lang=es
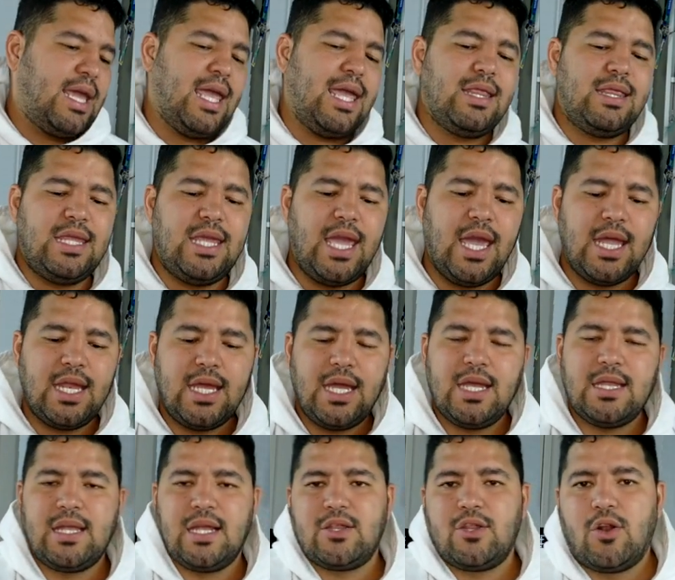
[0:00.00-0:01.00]
¿qué tiene de
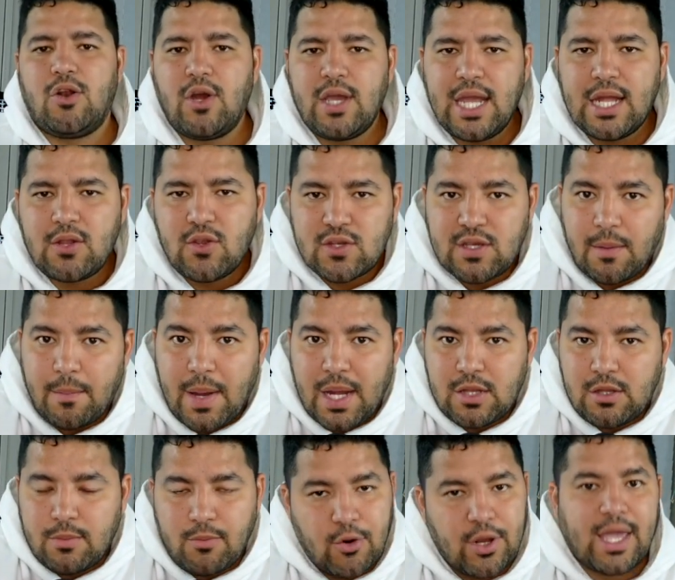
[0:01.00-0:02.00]
tecnología estos
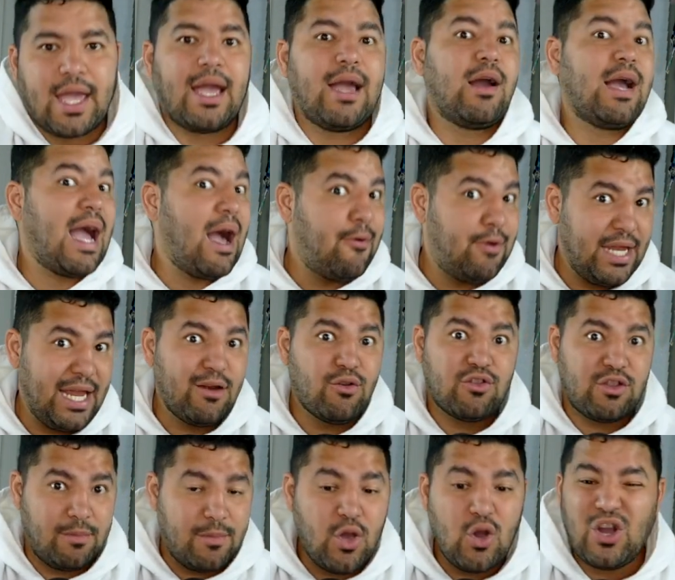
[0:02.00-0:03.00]
zapatos? Porque Gabriel,
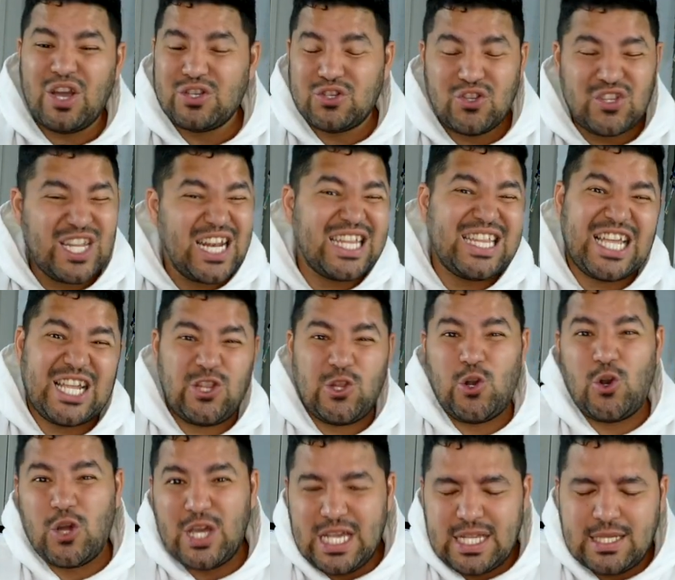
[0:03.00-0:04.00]
usted me dijo que eso será
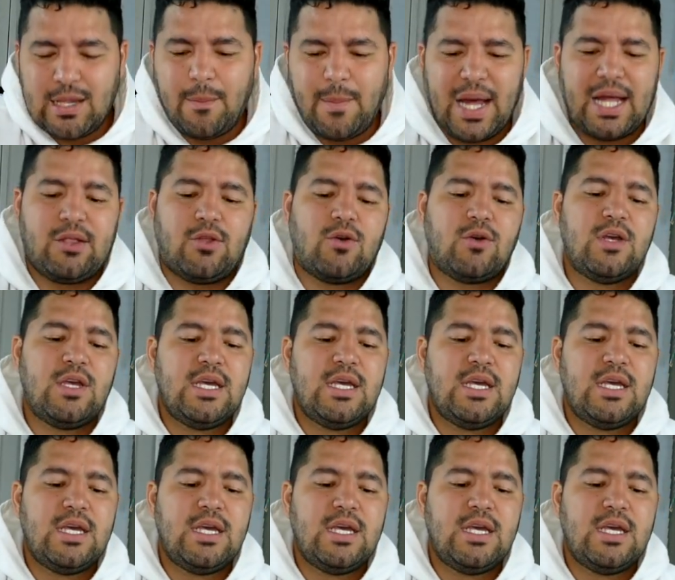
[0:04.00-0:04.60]
tecnología y zapatos.